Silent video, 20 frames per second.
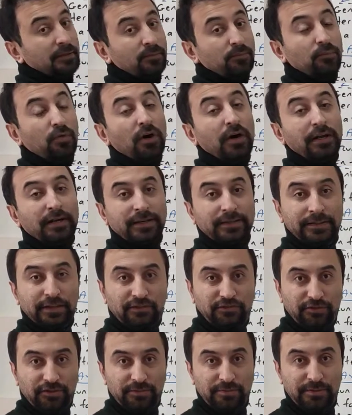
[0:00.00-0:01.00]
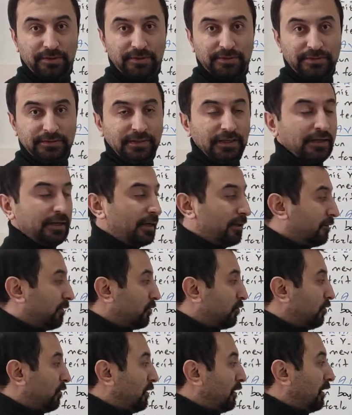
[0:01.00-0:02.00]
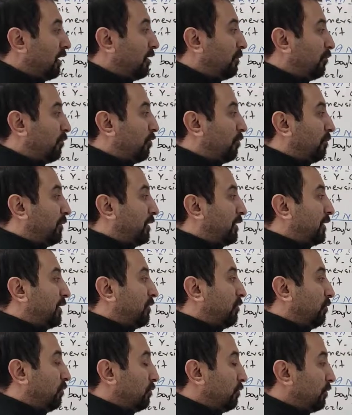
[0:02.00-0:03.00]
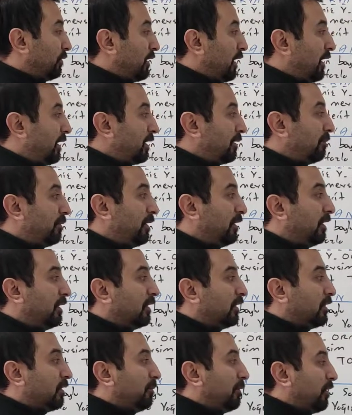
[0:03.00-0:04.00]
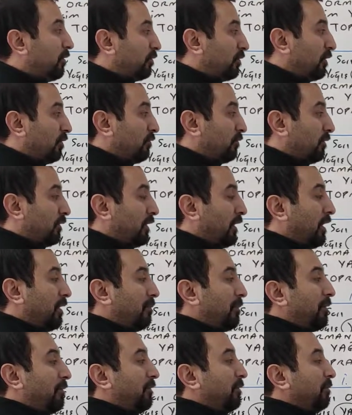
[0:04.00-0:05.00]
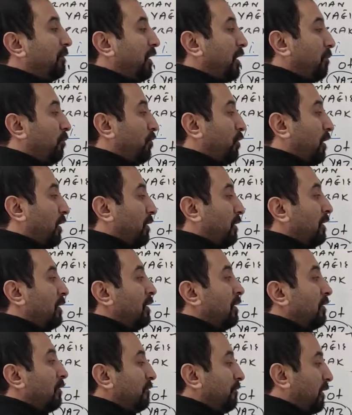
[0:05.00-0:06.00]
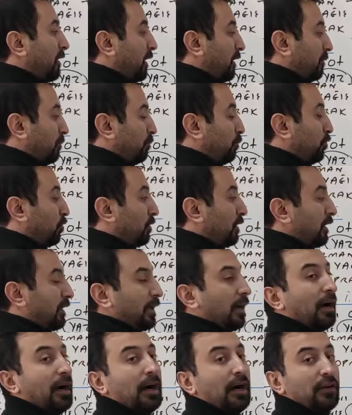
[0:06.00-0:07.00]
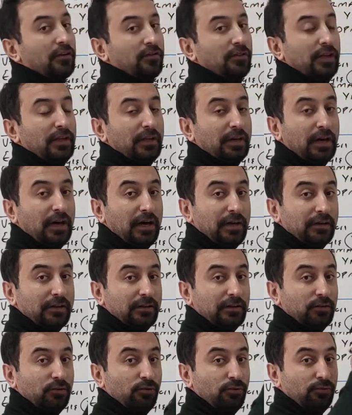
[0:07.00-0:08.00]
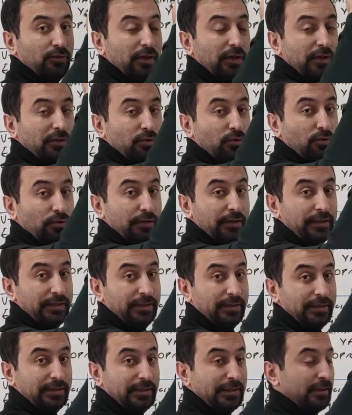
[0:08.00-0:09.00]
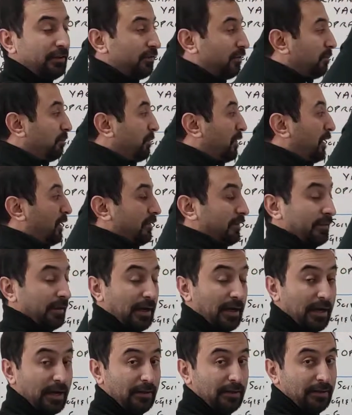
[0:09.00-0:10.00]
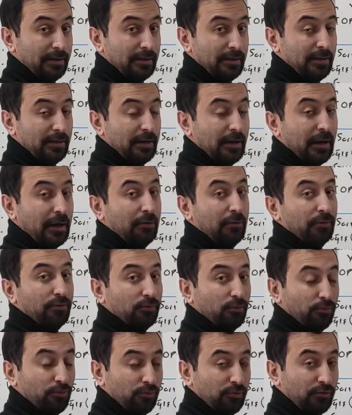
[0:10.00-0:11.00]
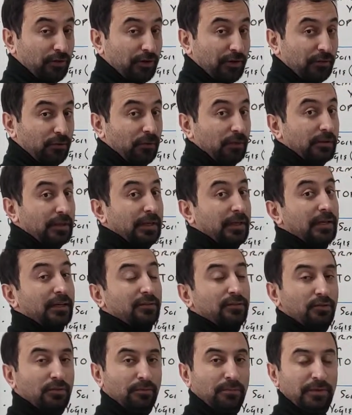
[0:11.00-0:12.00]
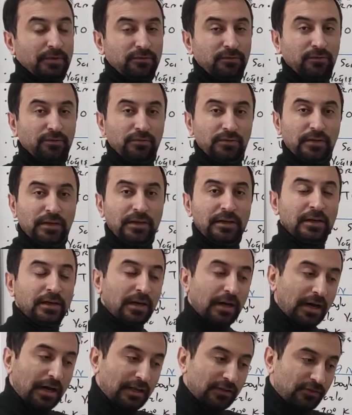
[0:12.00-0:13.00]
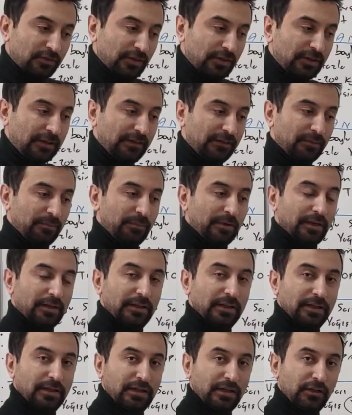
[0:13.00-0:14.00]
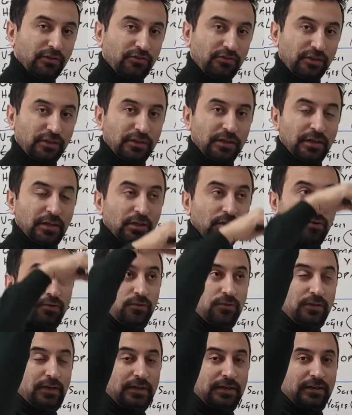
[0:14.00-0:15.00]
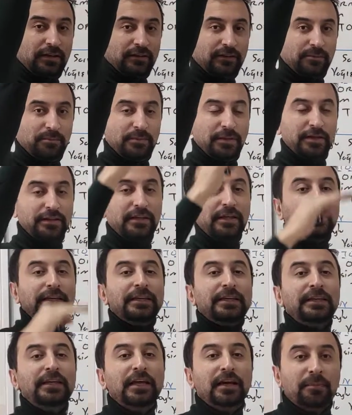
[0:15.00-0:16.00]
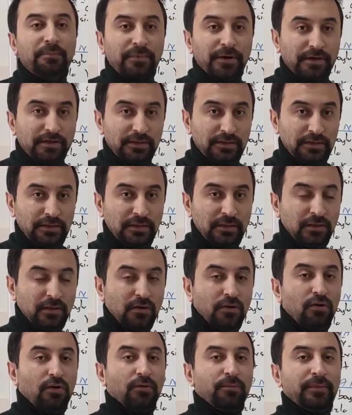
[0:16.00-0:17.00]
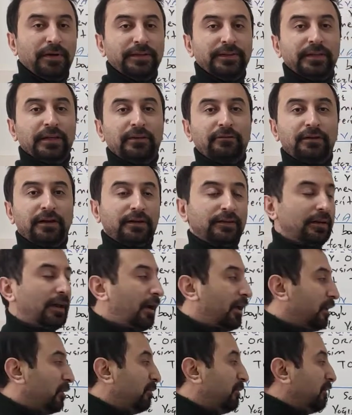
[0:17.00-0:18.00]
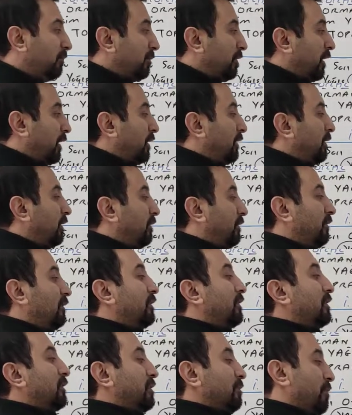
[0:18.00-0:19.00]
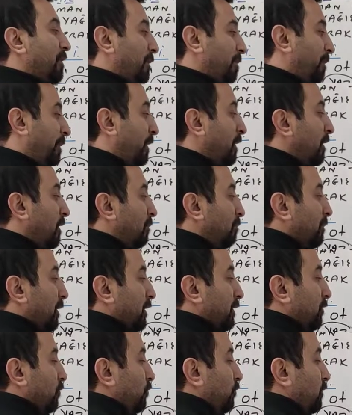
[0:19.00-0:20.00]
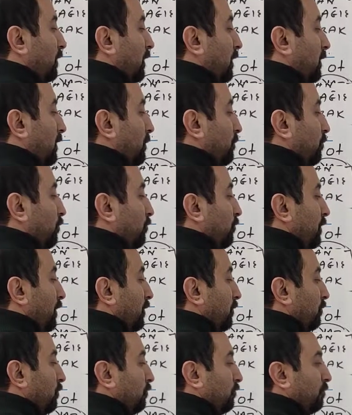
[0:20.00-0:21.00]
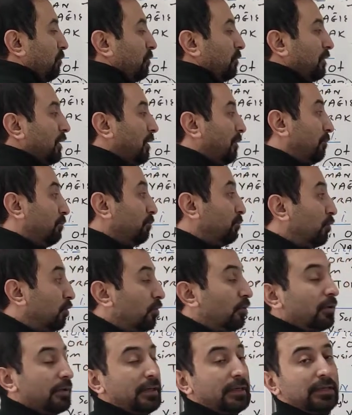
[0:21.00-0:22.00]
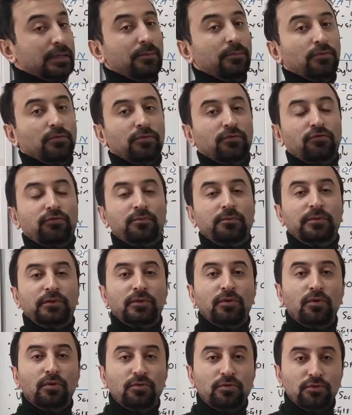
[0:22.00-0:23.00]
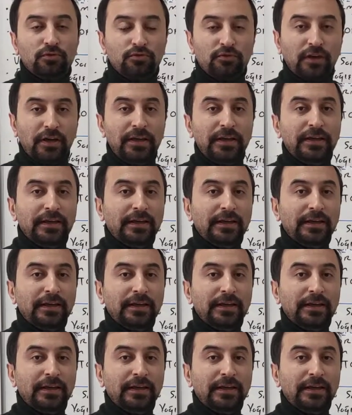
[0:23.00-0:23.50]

Bu arkadaş gibi. Yani ekvatoral yağmur ormanlarının olduğu yer gibi Ilman Okyanusu'nda her mevsim yağmur yağar. Fakat buradaki ağaçlar artık kuzeye doğru gidildiği için biraz daha hava soğuyacağına göre dayanıklı olmak zorunda alçak kesimlerde karışık, yüksek kesimlerde iğne yapraklı ormanlar vardır. Aynı bizim Karadeniz'deki gibi. Batı rüzgarları bu rüzgarın oluşumunda, bu iklimin oluşumunda oldukça